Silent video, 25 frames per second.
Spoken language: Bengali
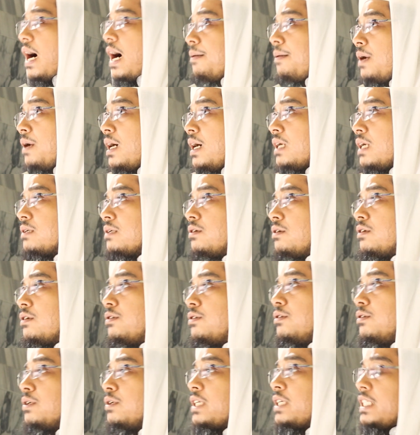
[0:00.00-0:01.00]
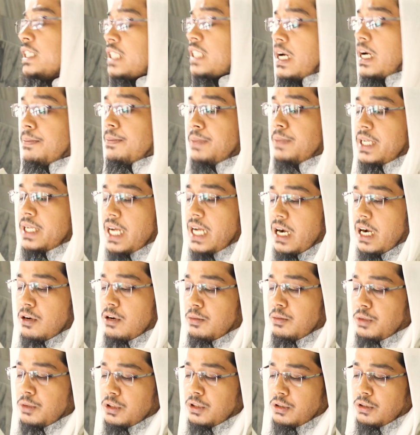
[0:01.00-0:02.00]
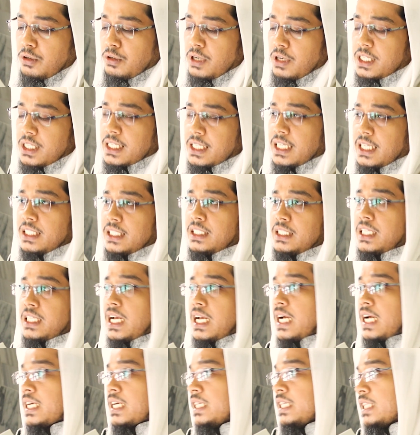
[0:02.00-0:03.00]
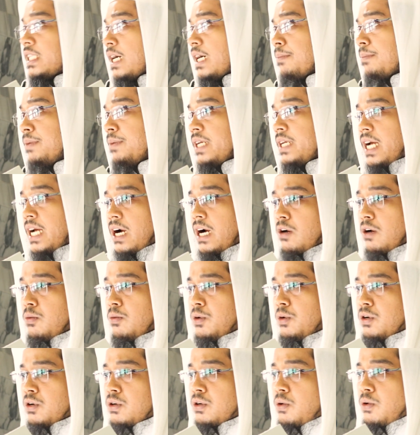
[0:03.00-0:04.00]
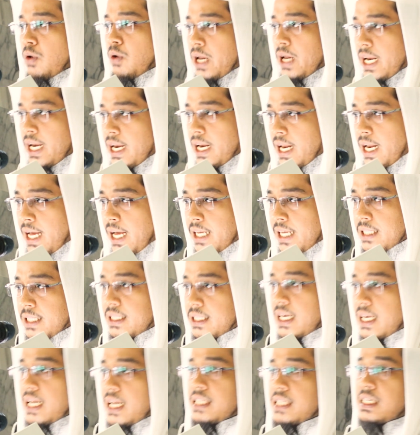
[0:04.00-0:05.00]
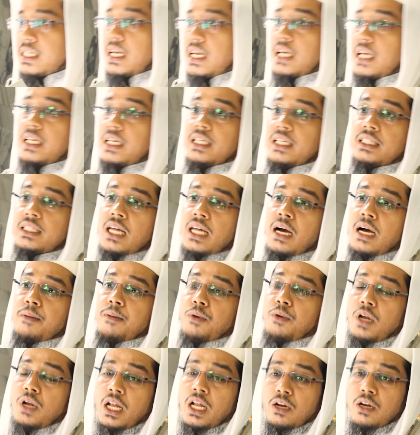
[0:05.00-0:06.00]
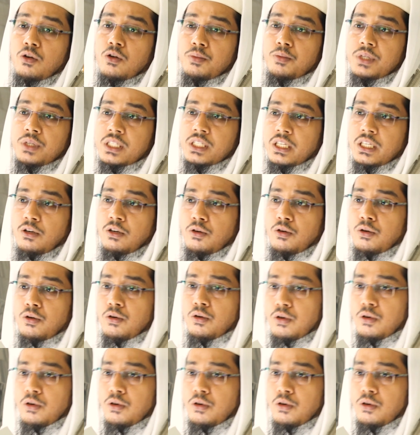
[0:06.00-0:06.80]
আবার কখনো কিতাব নিয়ে আগমন করেছেন যারা কিতাব নিয়ে আগমন করেন নাই তারা যারা কিতাব অলা নবী ছিল